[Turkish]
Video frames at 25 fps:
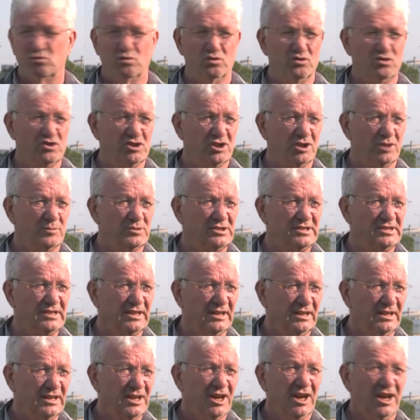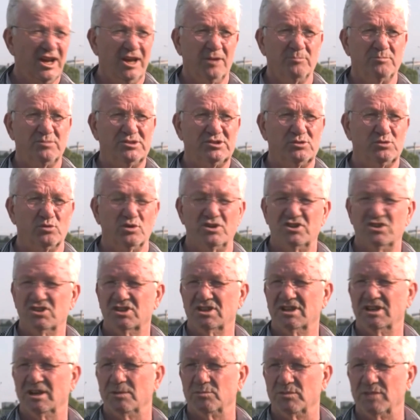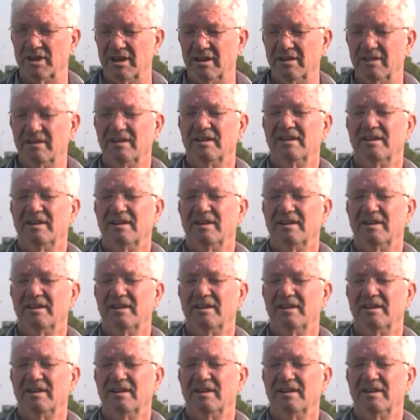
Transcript: Oyuncularımızı da hem psikolojik hem de